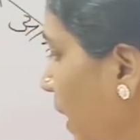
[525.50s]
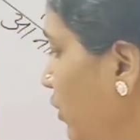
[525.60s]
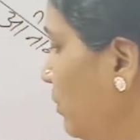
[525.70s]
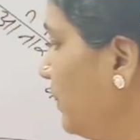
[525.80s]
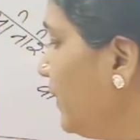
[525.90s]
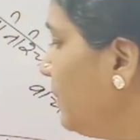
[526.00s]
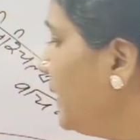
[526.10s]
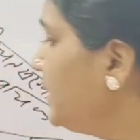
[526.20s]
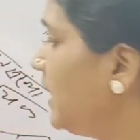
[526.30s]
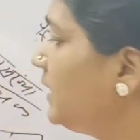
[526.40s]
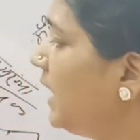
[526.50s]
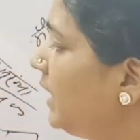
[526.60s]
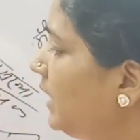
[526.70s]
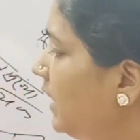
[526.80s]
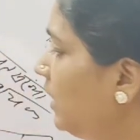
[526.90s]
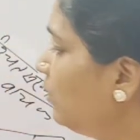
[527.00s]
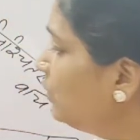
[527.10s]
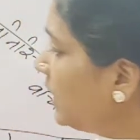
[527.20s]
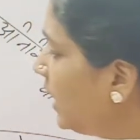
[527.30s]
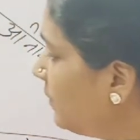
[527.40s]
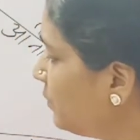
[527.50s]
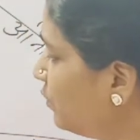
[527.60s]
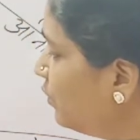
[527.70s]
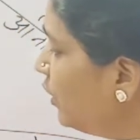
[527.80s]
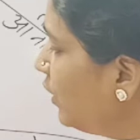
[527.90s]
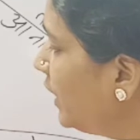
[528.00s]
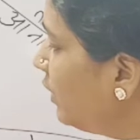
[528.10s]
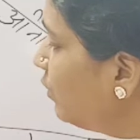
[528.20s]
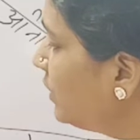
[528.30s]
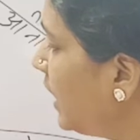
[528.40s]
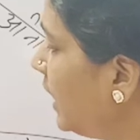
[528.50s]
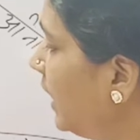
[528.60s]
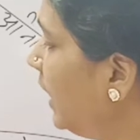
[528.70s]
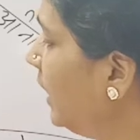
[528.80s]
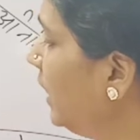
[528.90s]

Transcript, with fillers: पार्टों में फिर बढ़ जाता है एक होता है पूर्ण और एक होता है